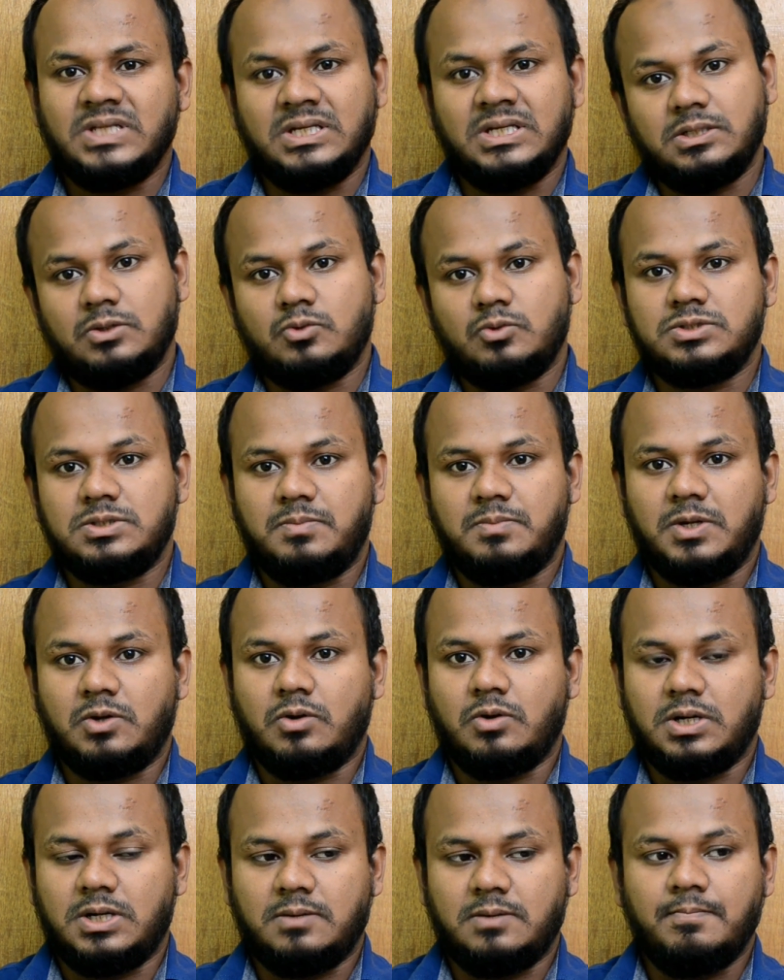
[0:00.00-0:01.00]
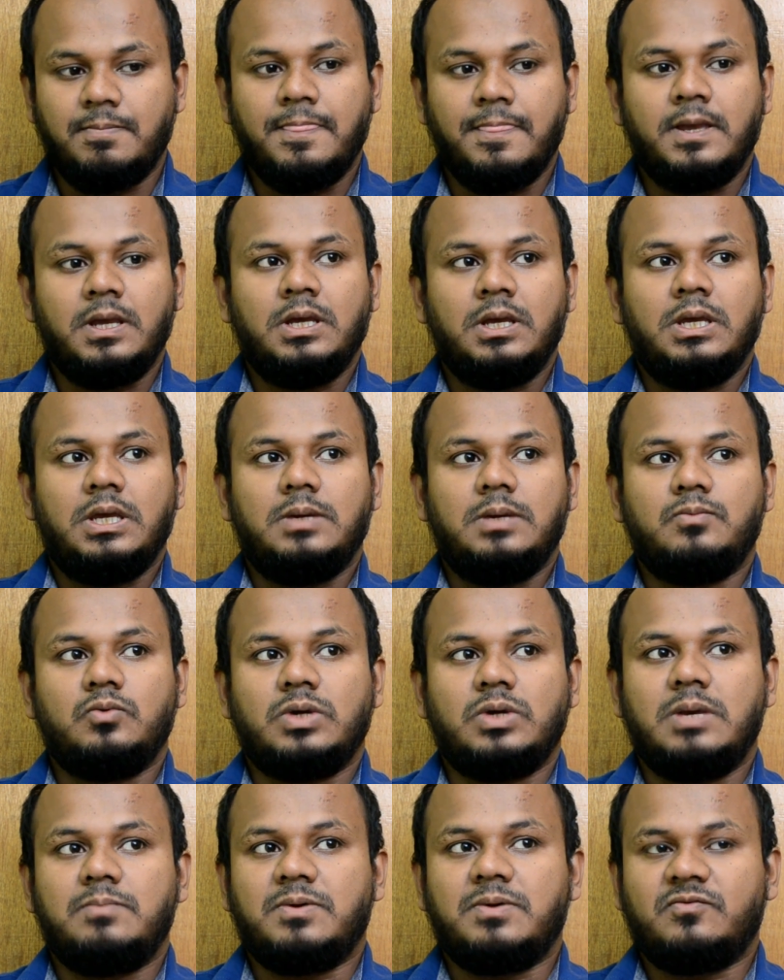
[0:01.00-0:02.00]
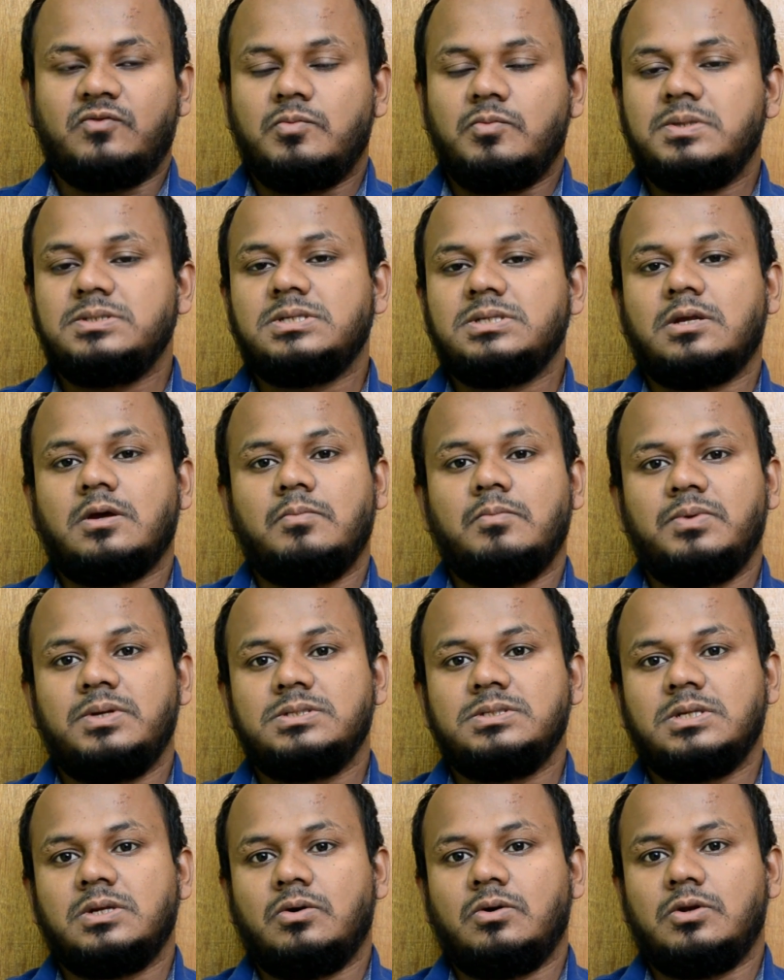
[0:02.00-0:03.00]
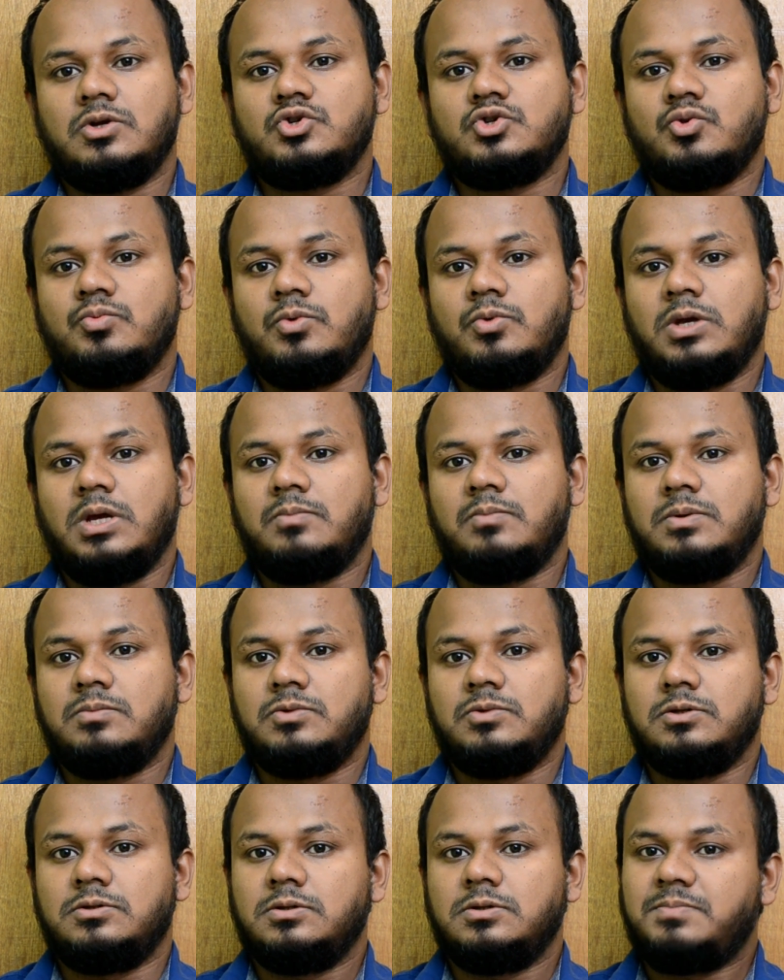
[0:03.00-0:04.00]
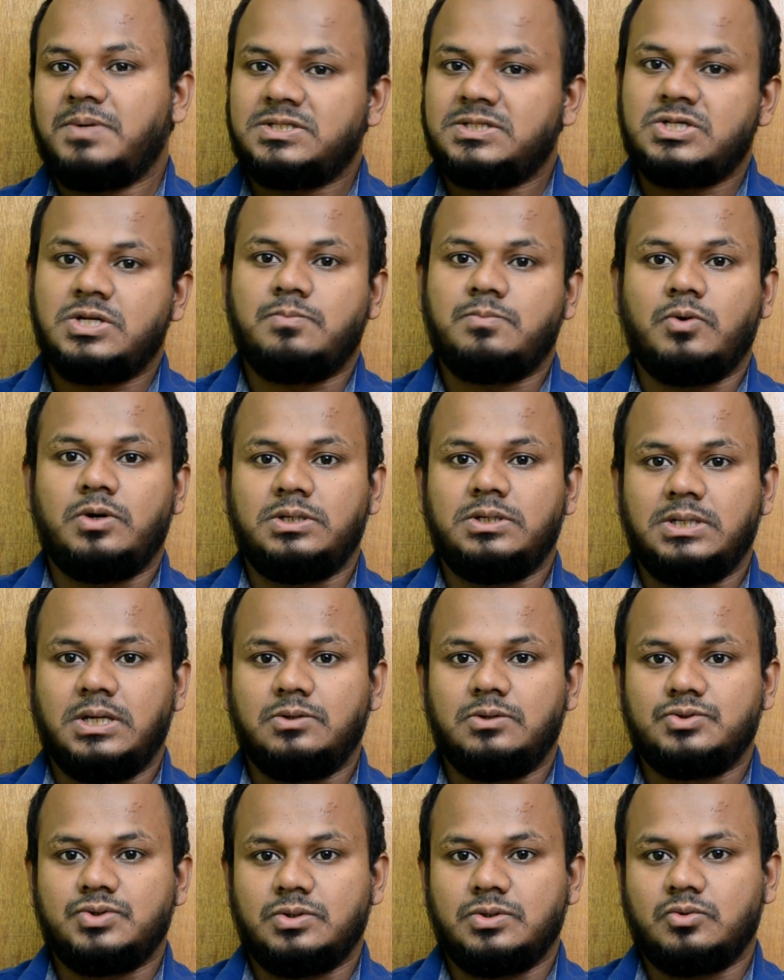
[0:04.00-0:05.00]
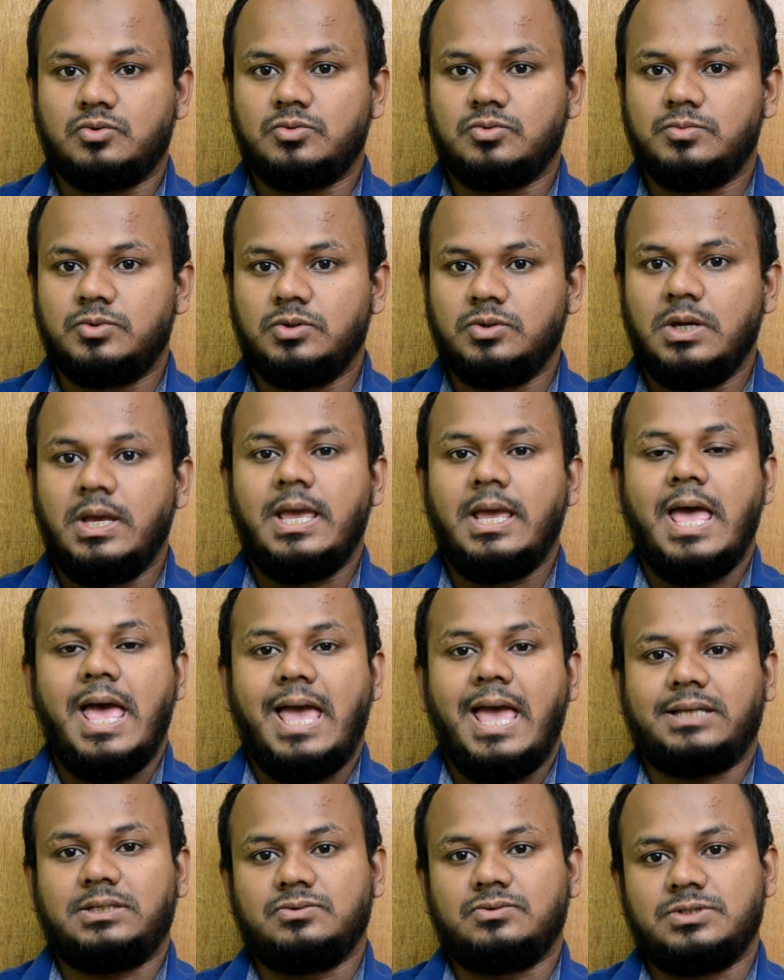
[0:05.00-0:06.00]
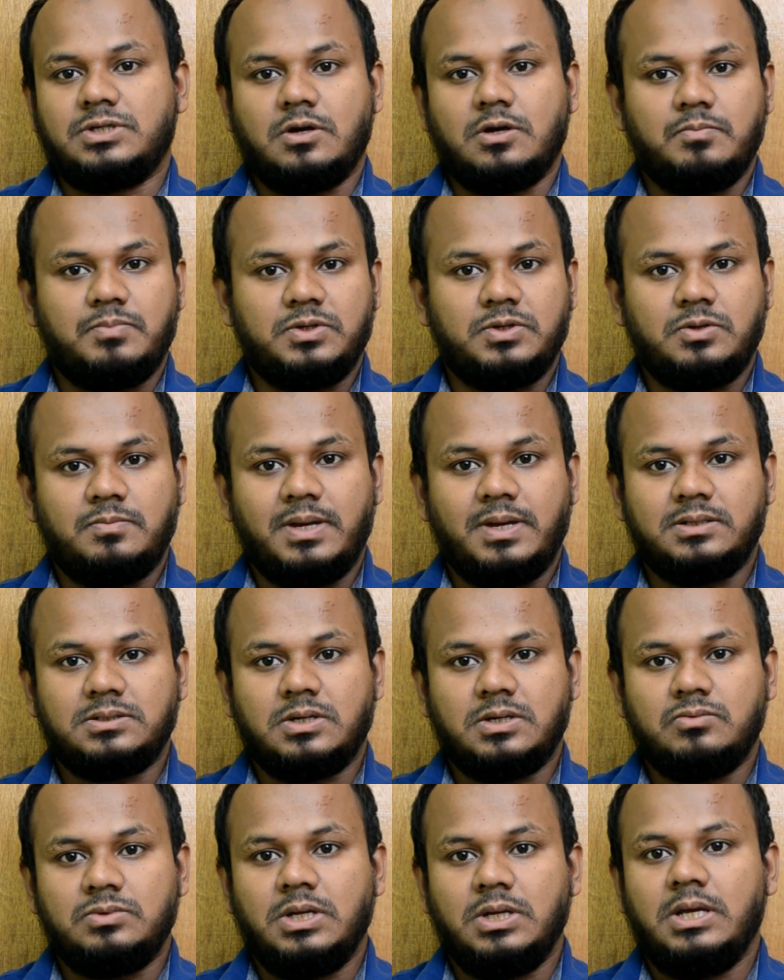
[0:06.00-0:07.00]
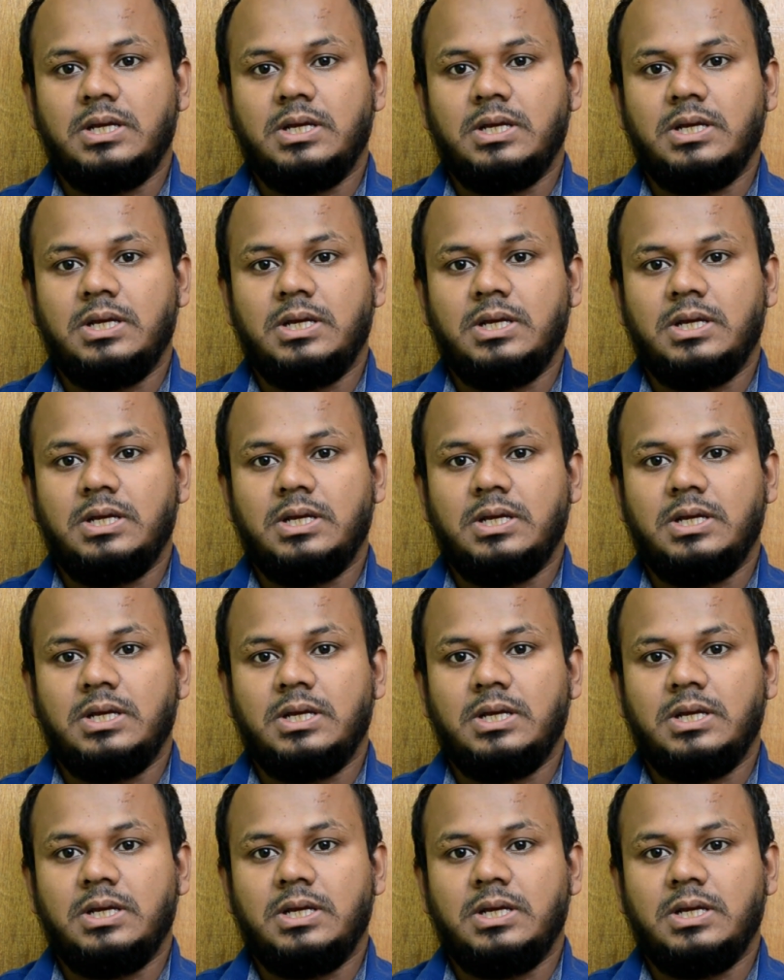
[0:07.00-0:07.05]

এটা খুঁজে বের করার এবং এই পারফরমেন্সের কম্প্যারিজন করার সময় আমরা মূলত পাঁচটি পয়েন্ট নিয়ে আলোচনা করব একটা হচ্ছে কোম্পানির ব্যাকগ্রাউন্ড